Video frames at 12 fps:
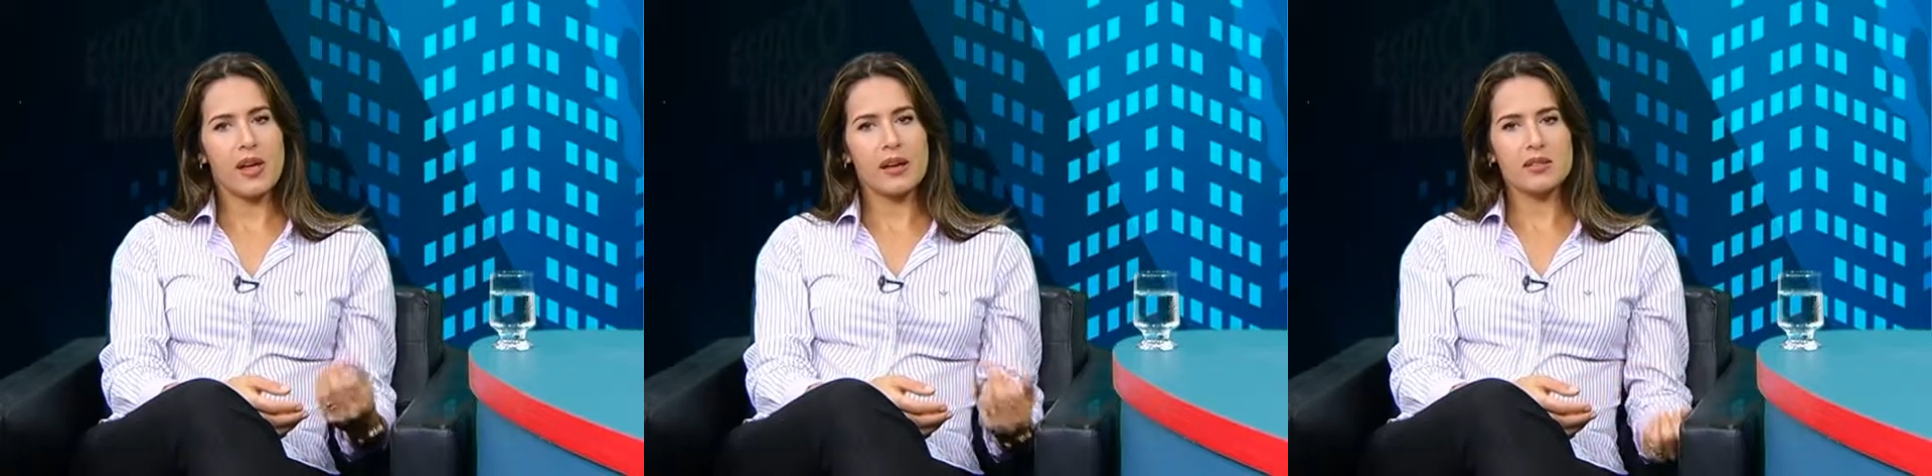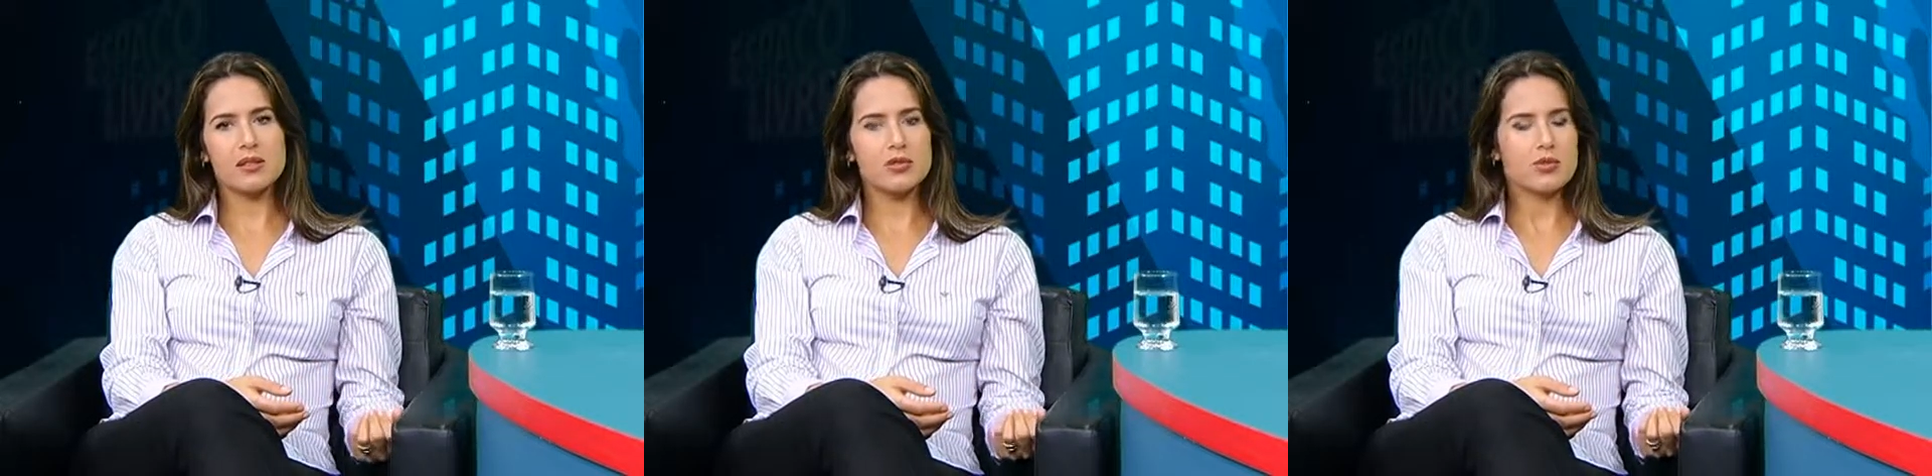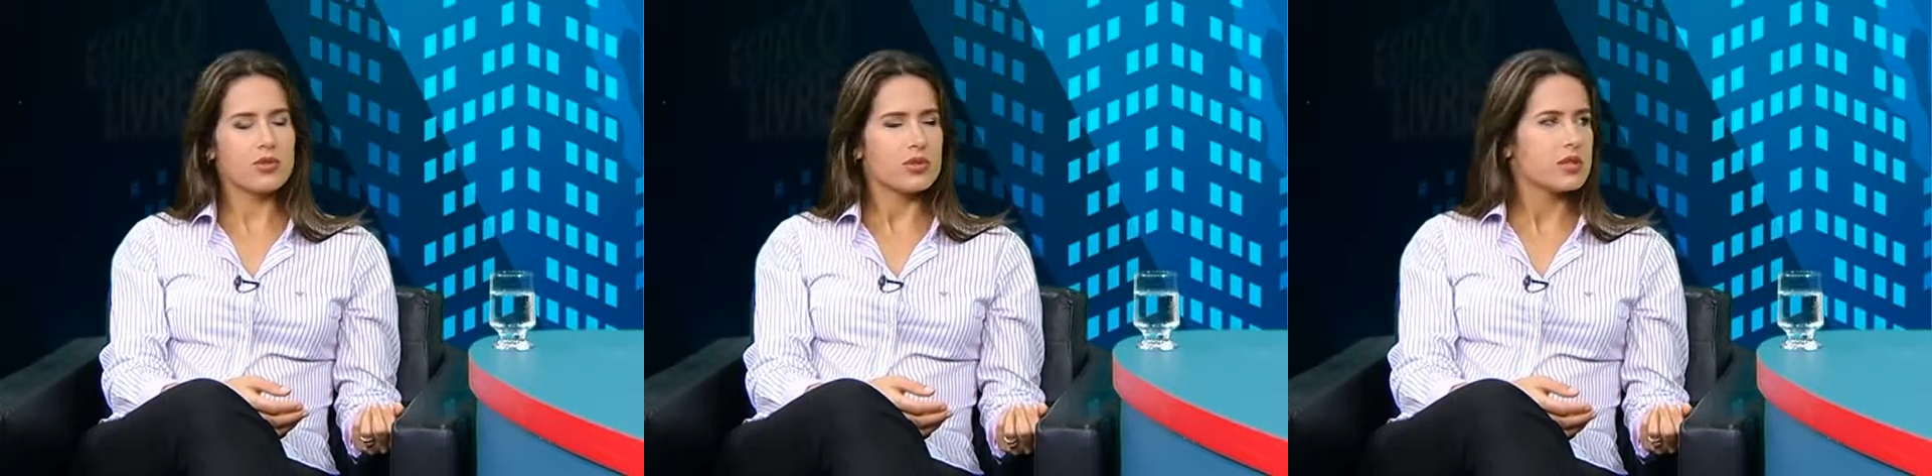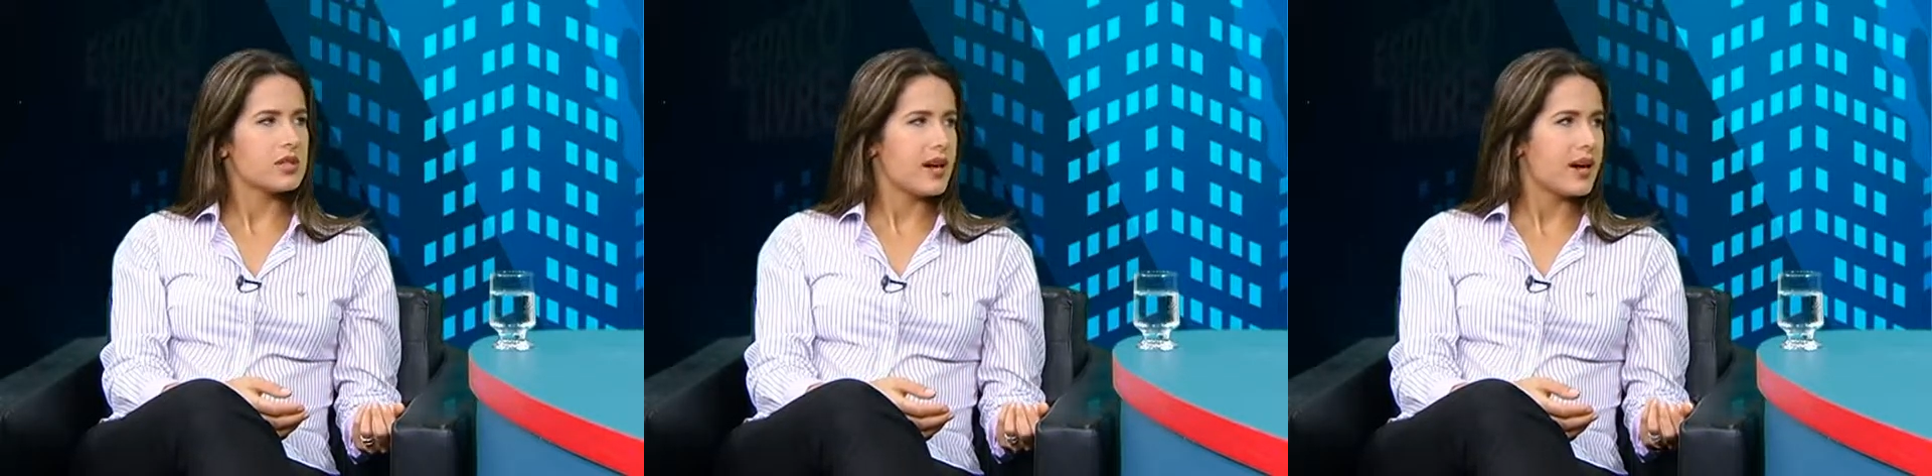
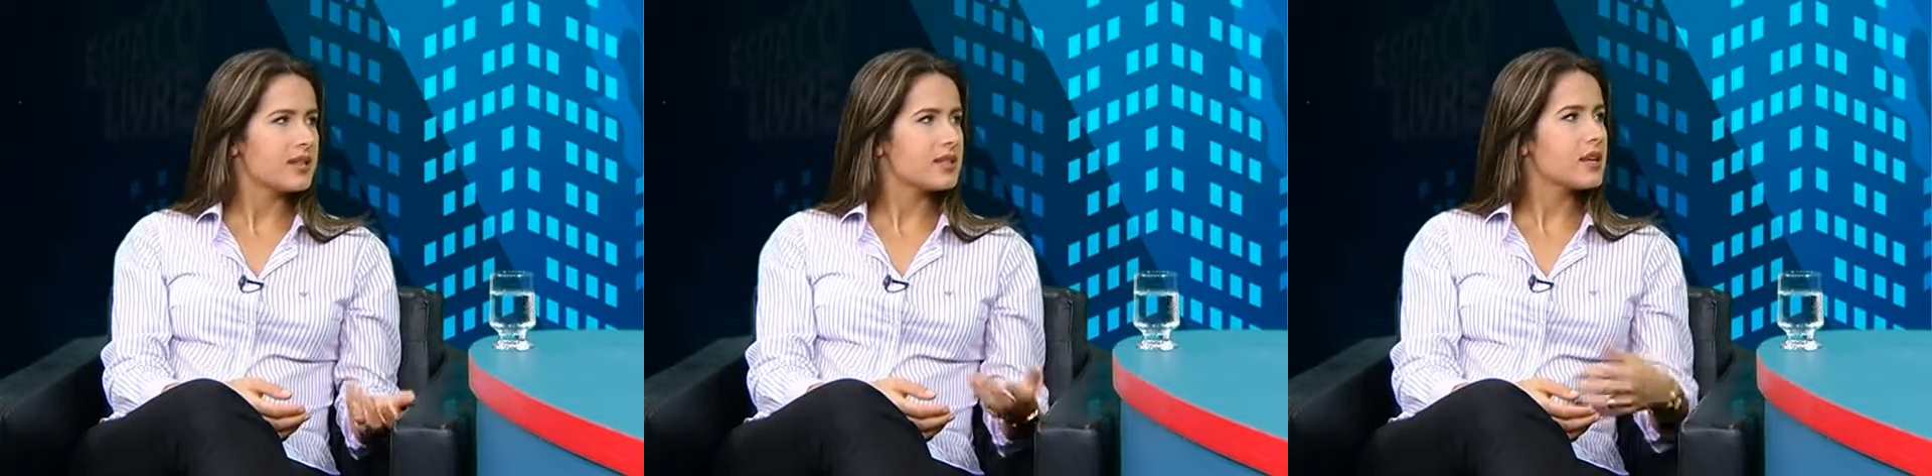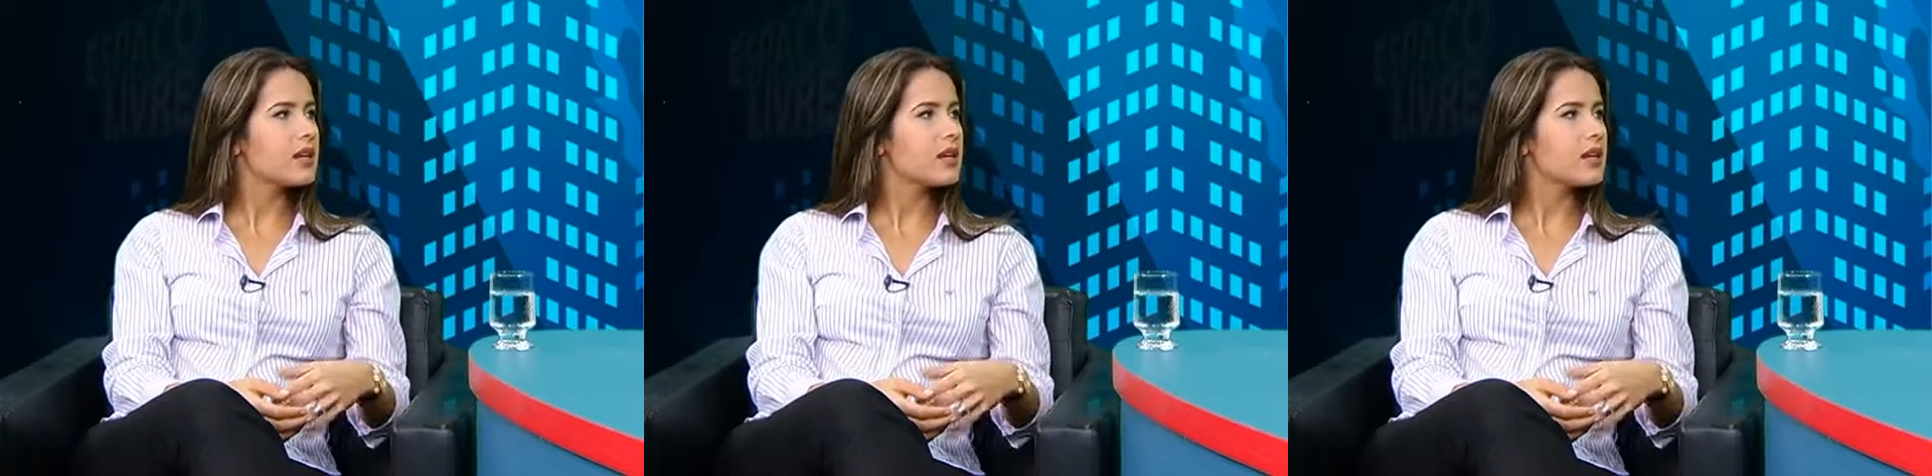extrajudiciais